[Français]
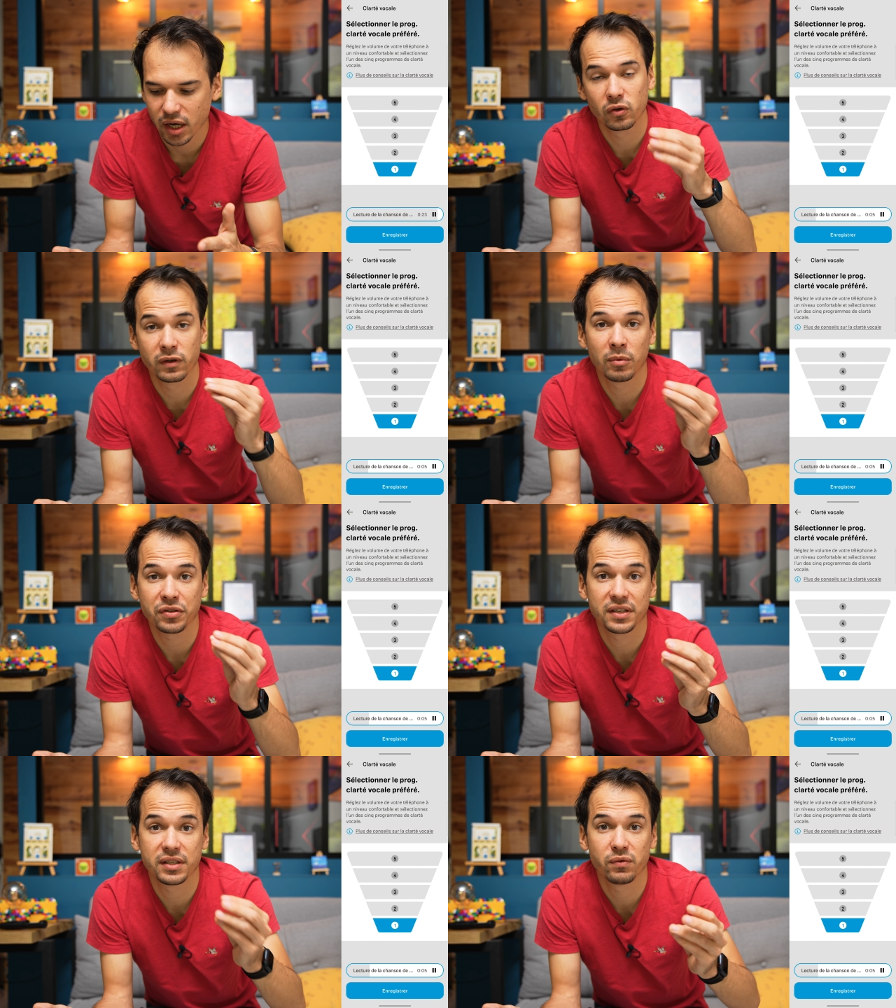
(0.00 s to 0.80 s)
Donc vraiment,
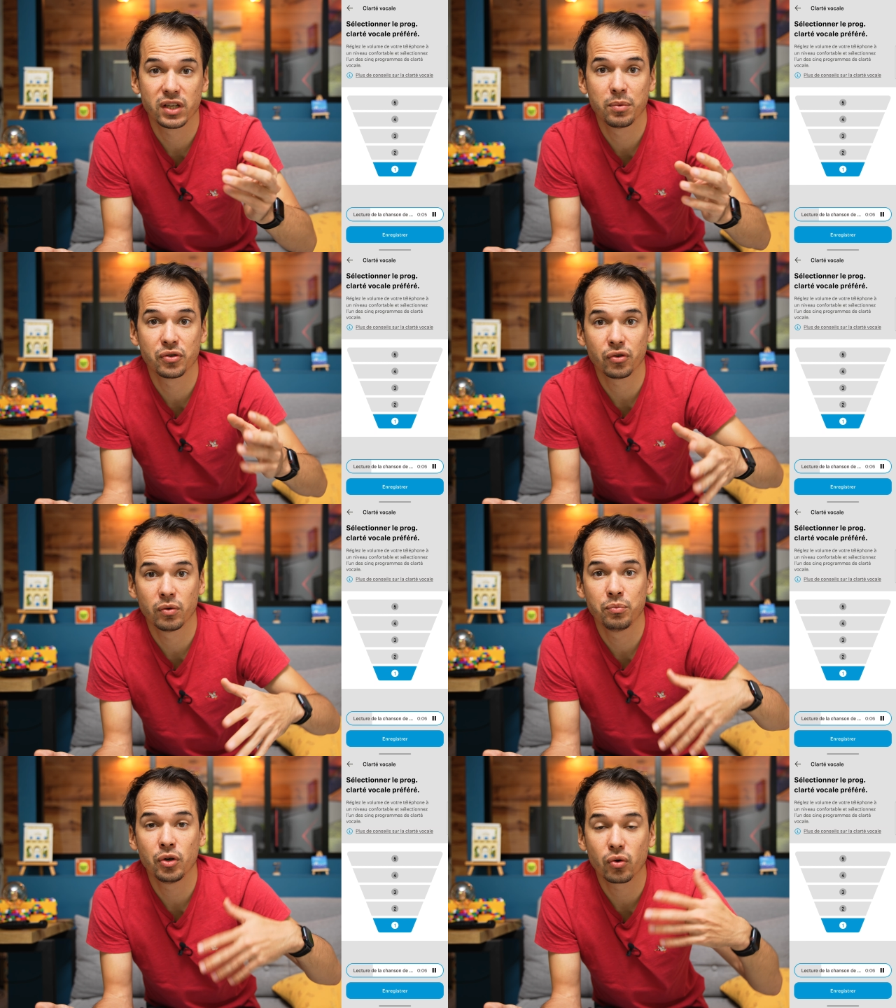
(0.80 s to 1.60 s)
c'est si vous avez besoin de
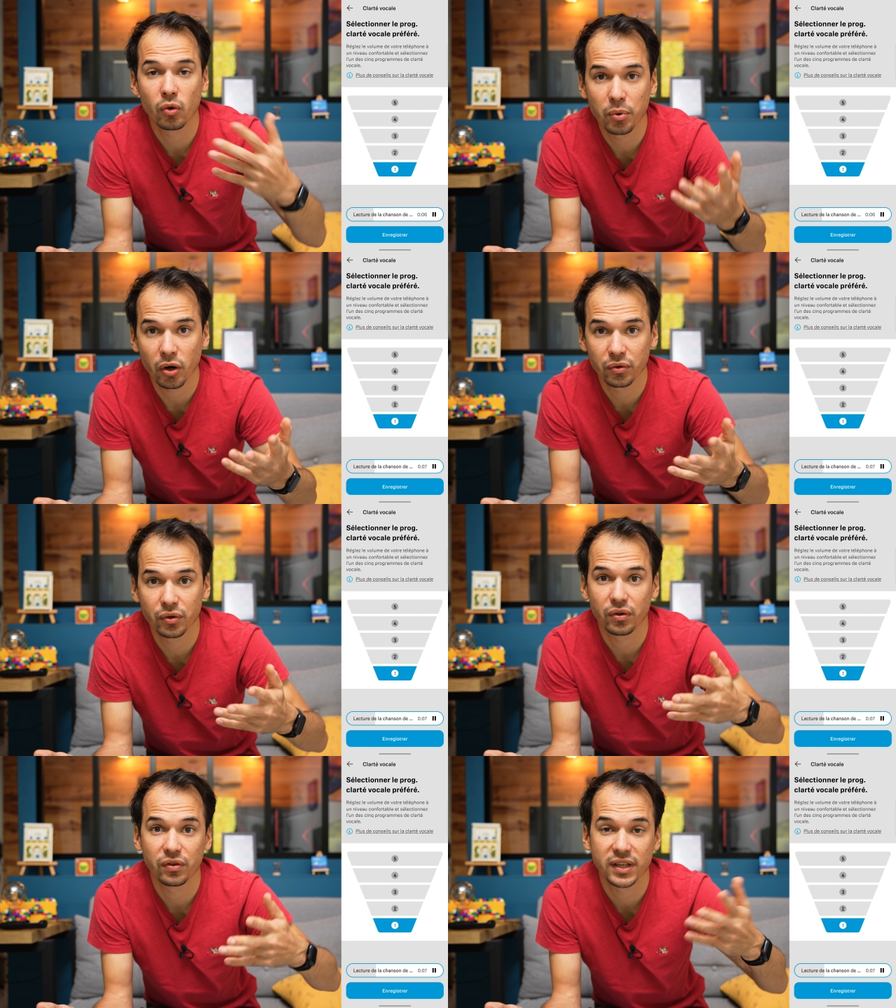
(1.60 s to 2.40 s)
mieux comprendre
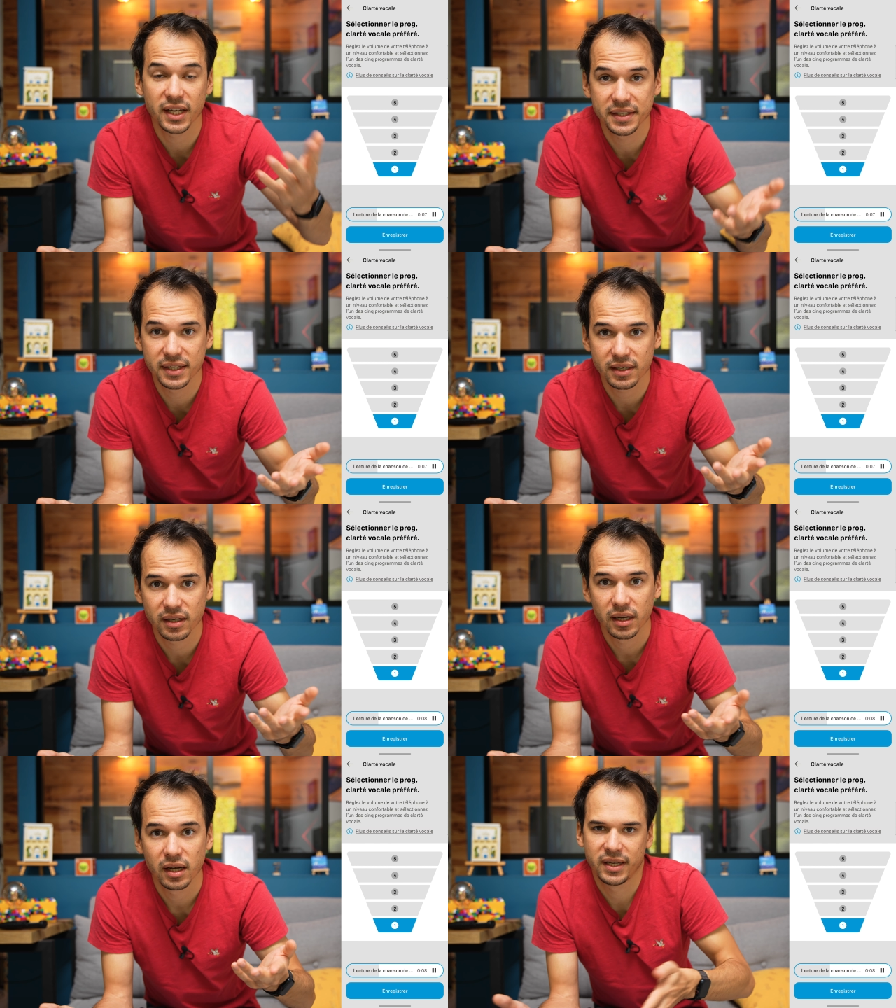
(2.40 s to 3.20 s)
ce qui est dit,
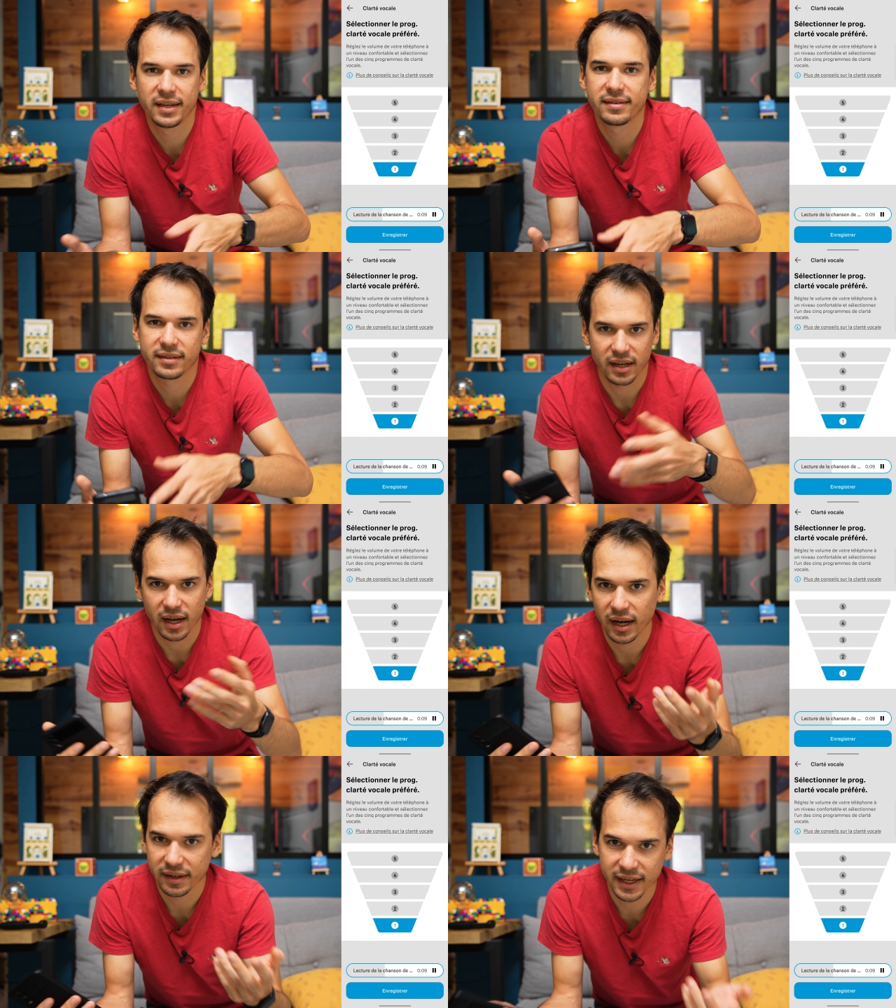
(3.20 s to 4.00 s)
quitte
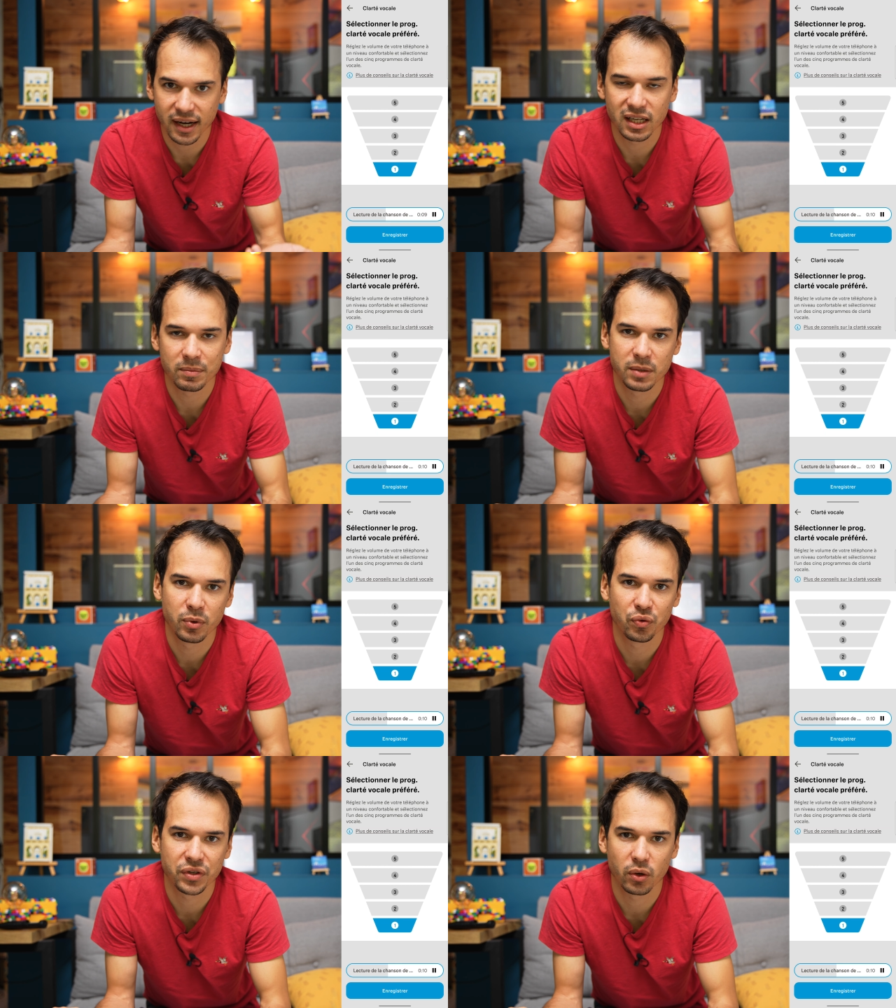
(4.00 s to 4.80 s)
à dégrader un petit peu
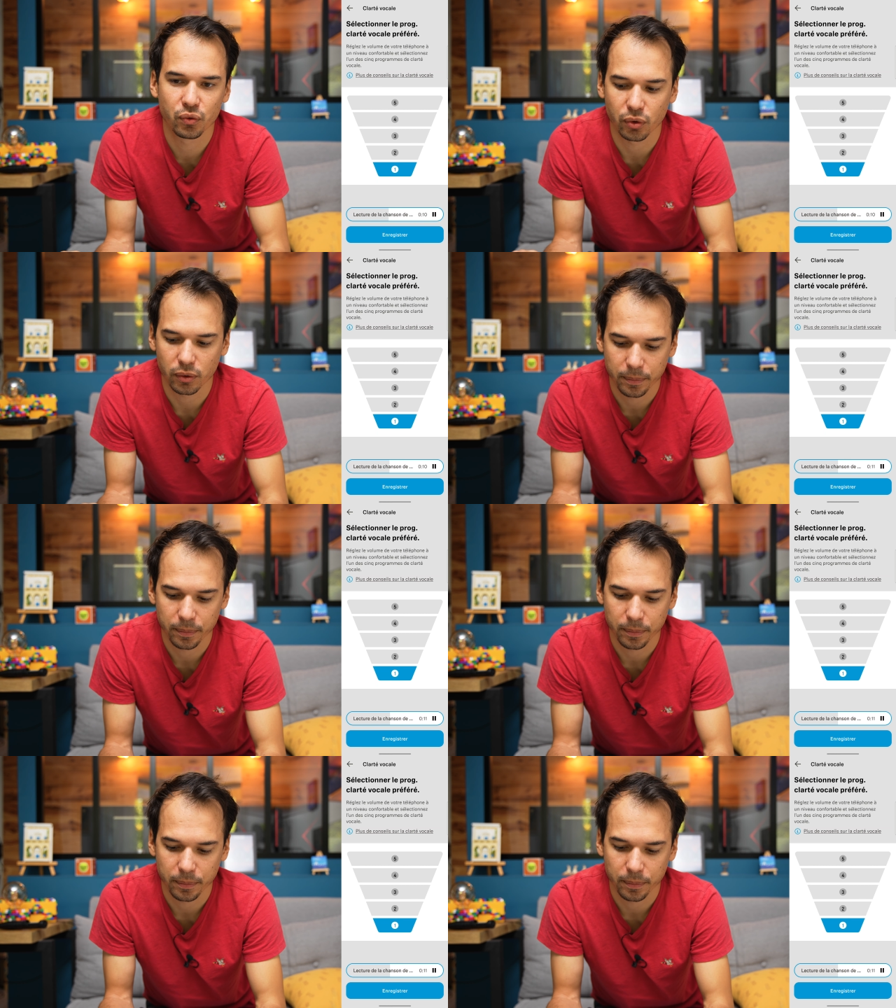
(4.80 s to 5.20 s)
tout ce qu'il y a autour.